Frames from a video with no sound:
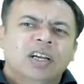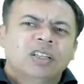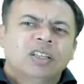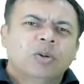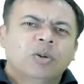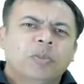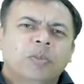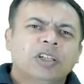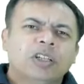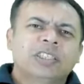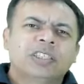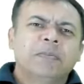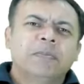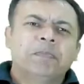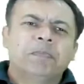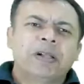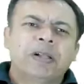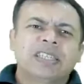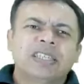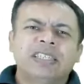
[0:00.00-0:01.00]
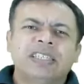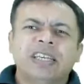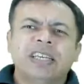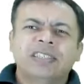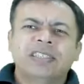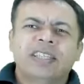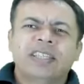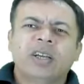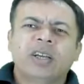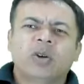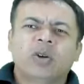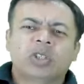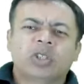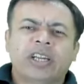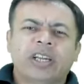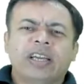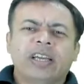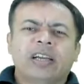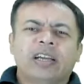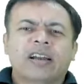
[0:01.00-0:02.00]
तो बहुत सिंपल सी चीज थी कुछ
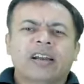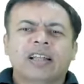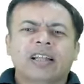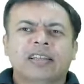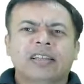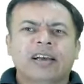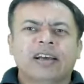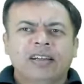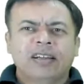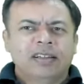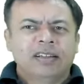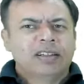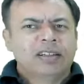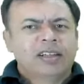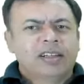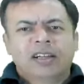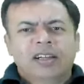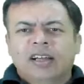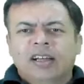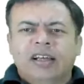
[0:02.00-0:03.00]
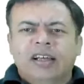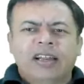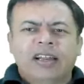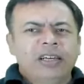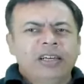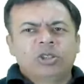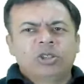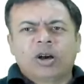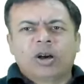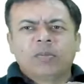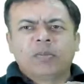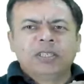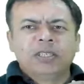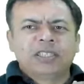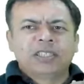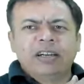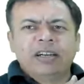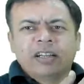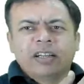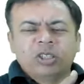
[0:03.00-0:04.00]
नहीं करना था राइट right, 24
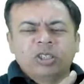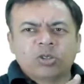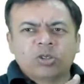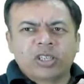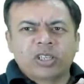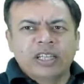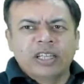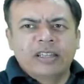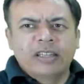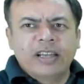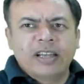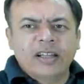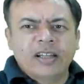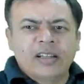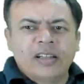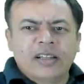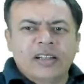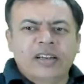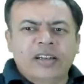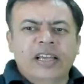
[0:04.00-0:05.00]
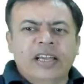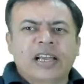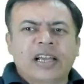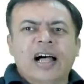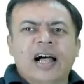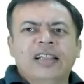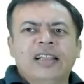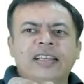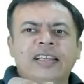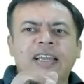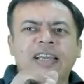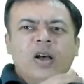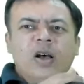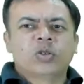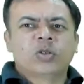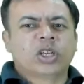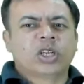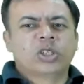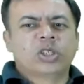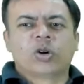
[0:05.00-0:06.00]
लीटर जो उसने निकाल दिया है
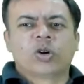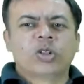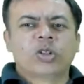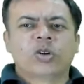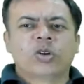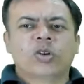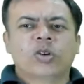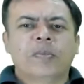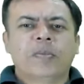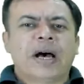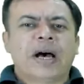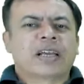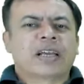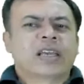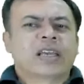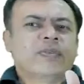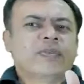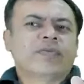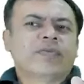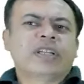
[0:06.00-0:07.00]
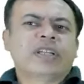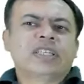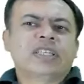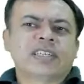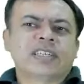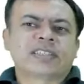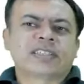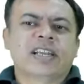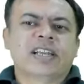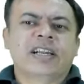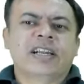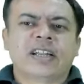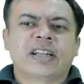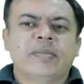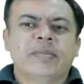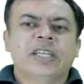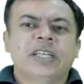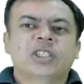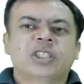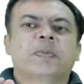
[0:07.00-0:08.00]
उसे छोड़ दो बाकी 56 लीटर
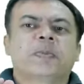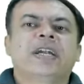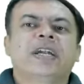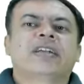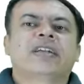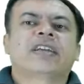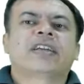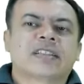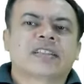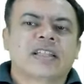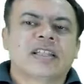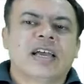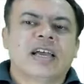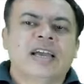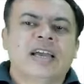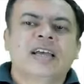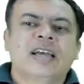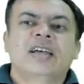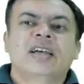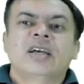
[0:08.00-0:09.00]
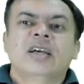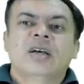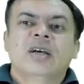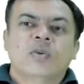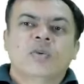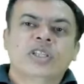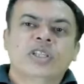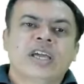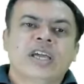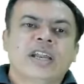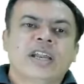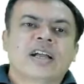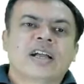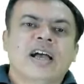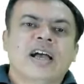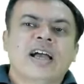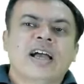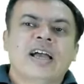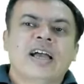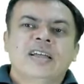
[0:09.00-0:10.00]
में स्पिरिट कितना है वो दे
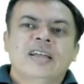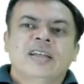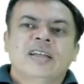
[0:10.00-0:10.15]
रखा है